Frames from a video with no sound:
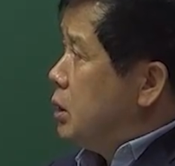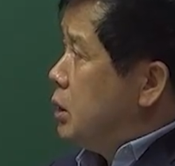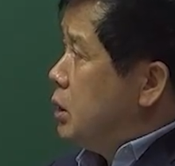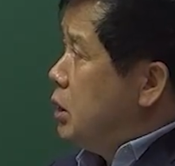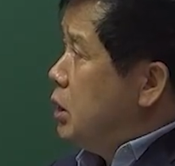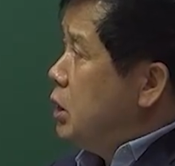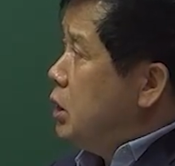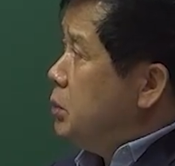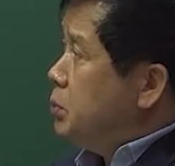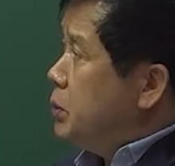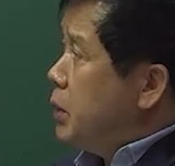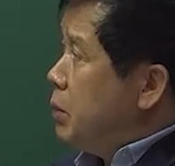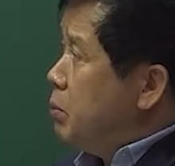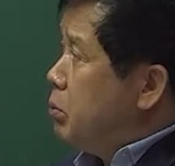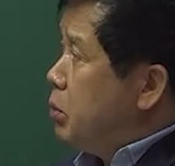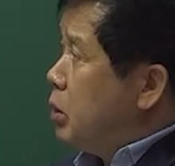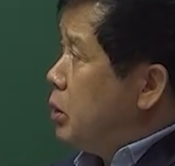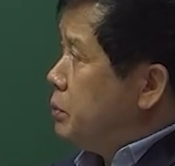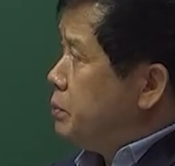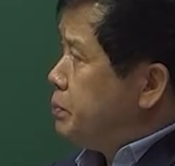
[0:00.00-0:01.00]

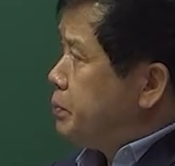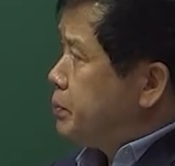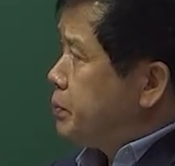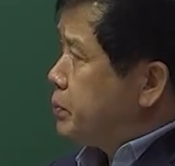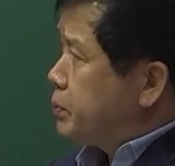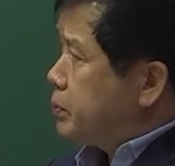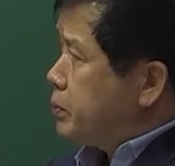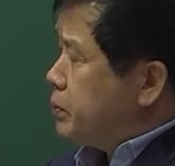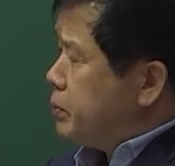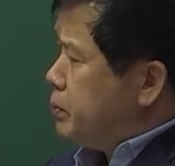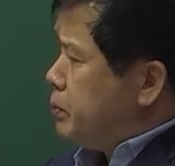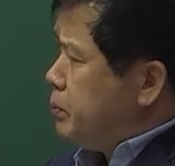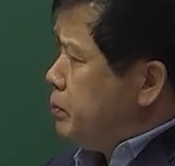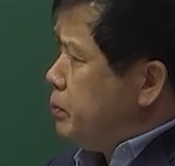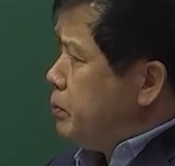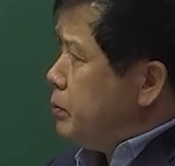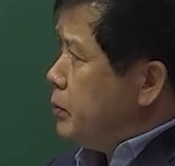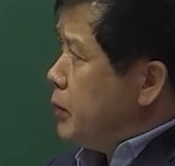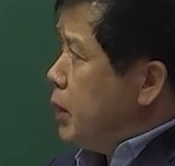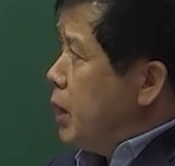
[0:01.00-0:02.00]
23번.
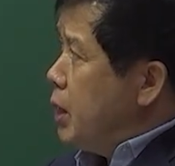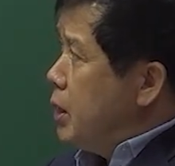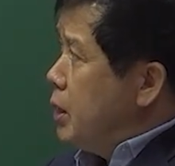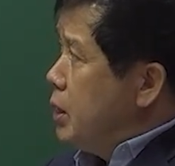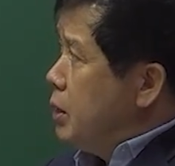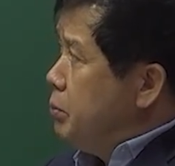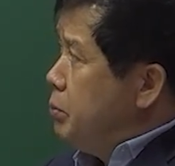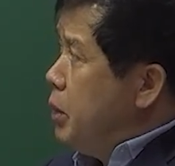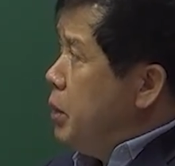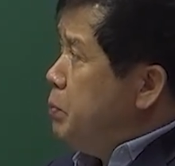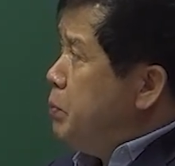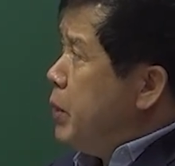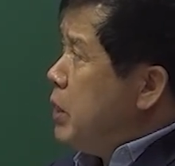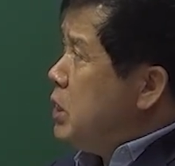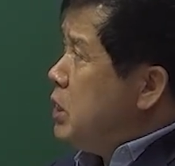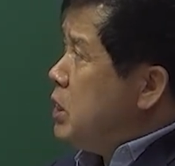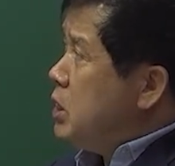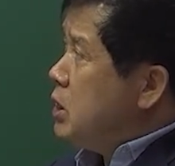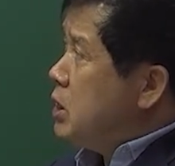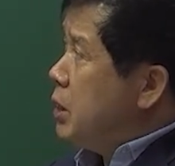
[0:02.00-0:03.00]
밀폐
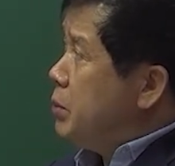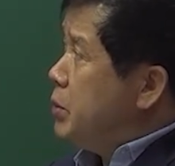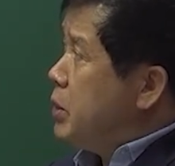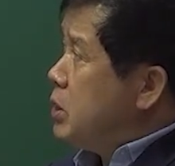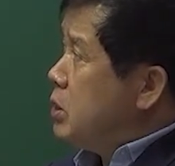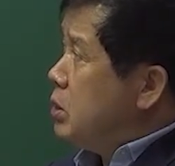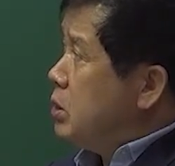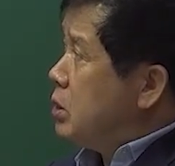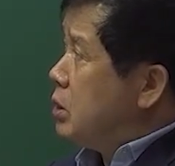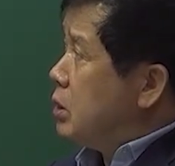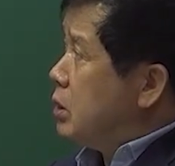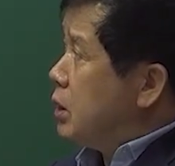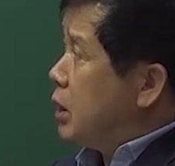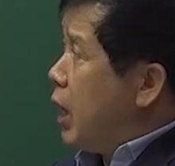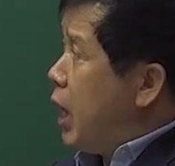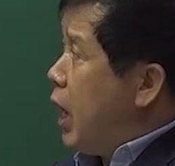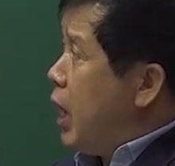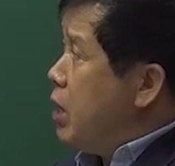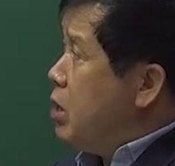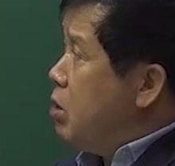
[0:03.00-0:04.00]
시스템에서
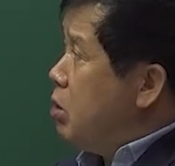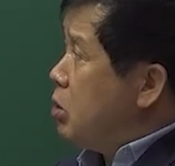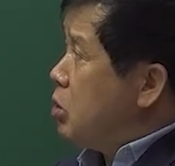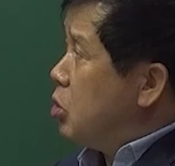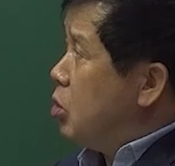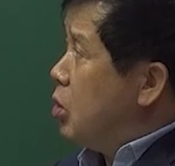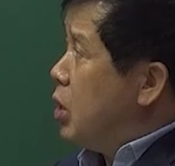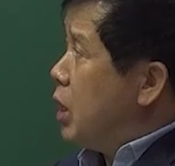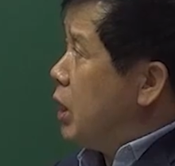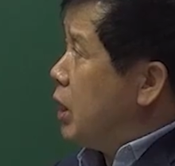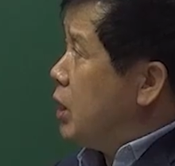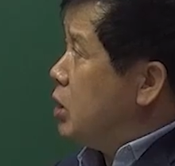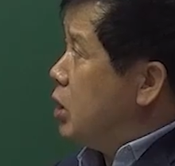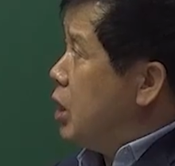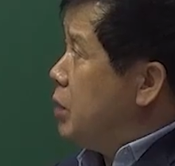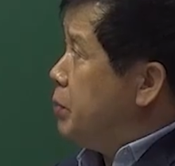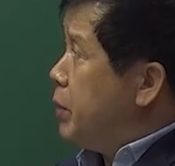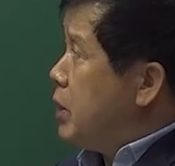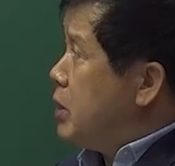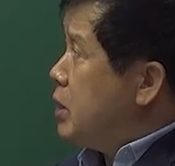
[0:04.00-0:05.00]
가역 정화
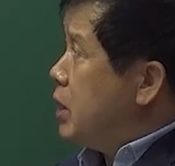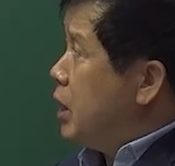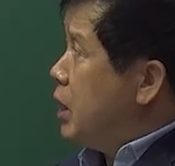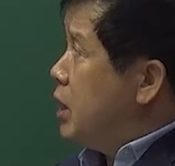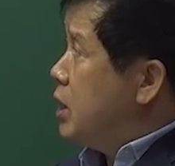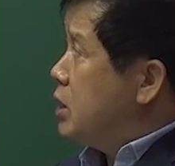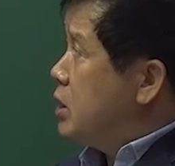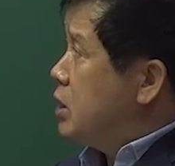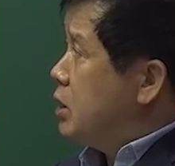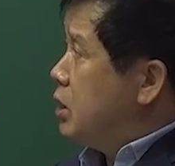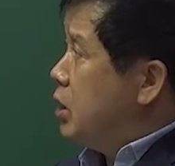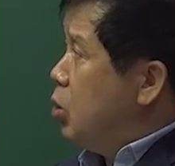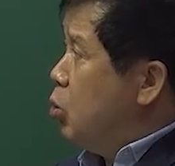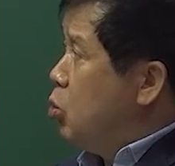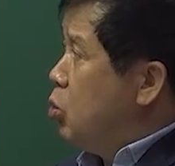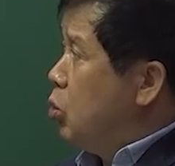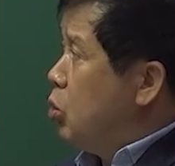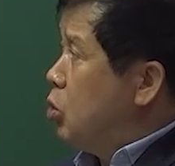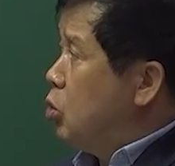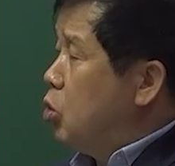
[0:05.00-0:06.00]
과정이 발생하였을 때
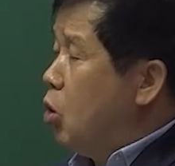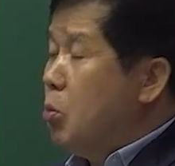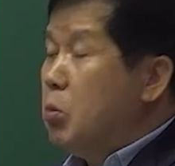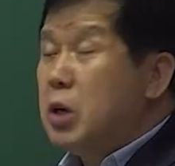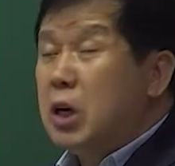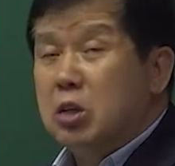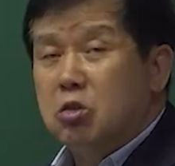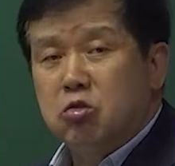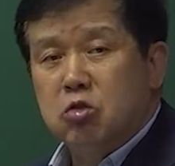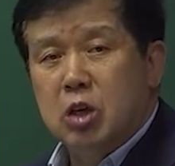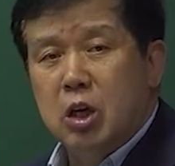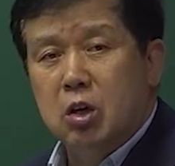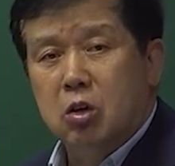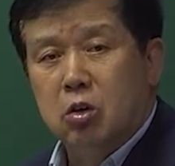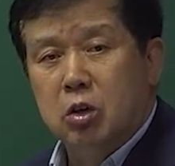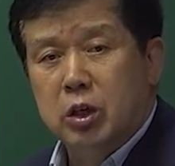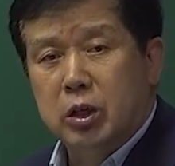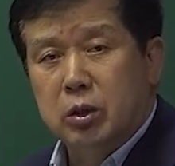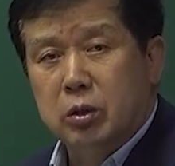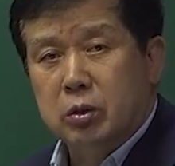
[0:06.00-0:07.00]
오는 거죠. 너무나 중요한
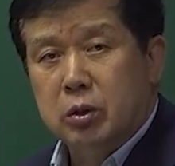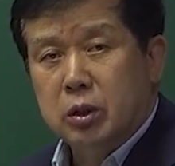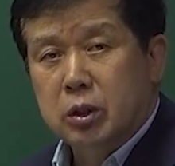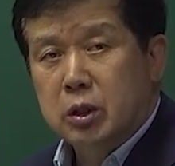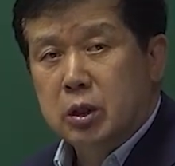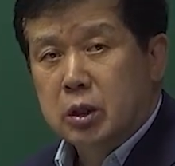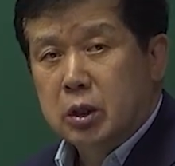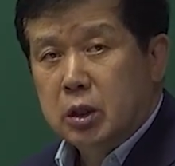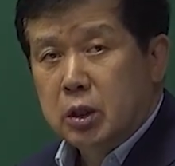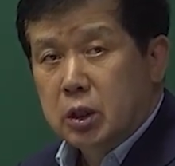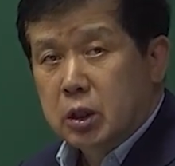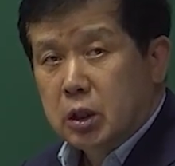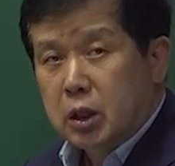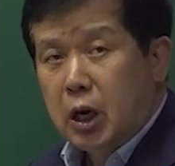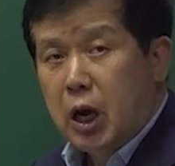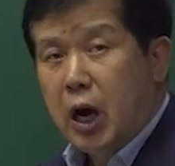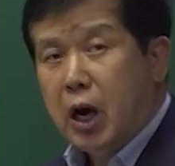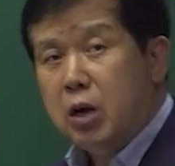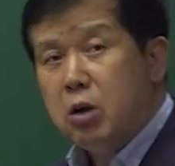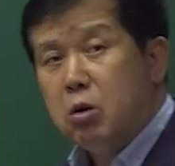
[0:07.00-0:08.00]
거예요.
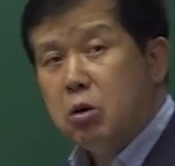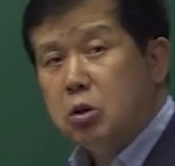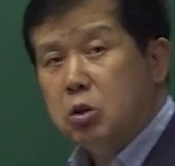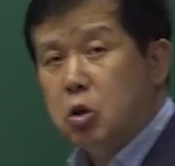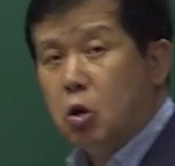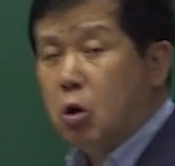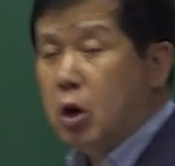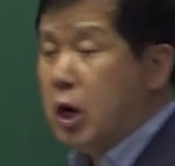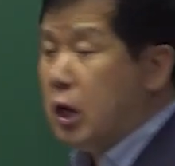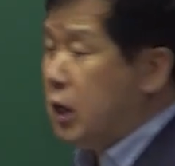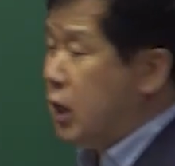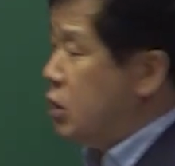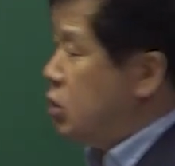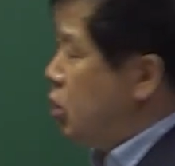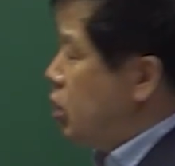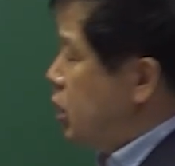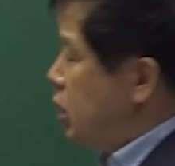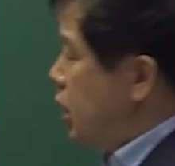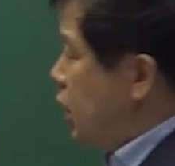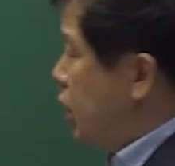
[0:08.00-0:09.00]
가역 정화
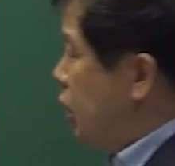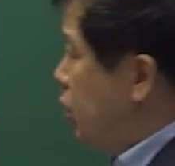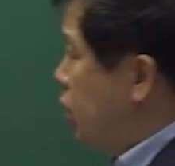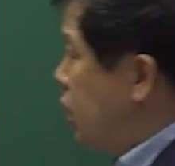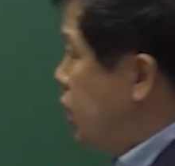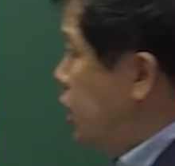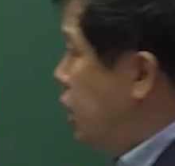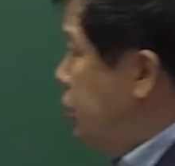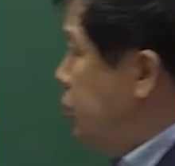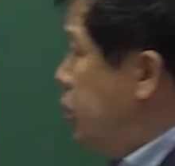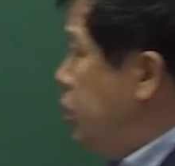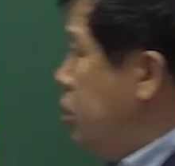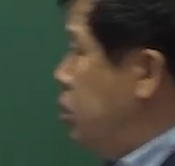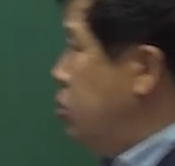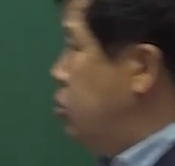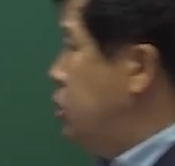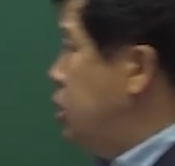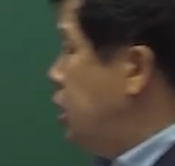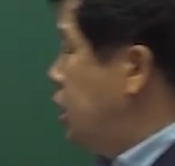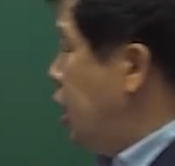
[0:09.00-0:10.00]
과정이다라고 하게 되면
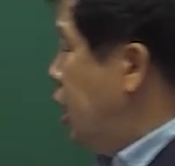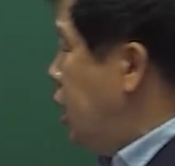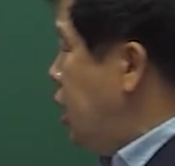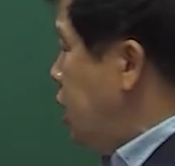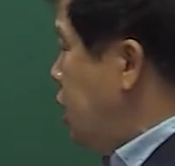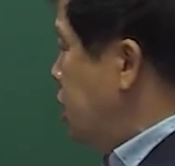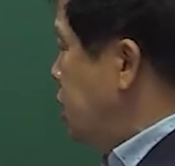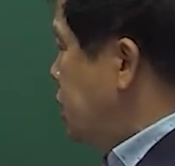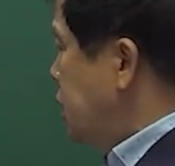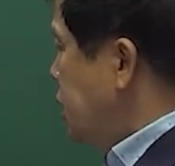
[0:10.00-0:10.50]
우리가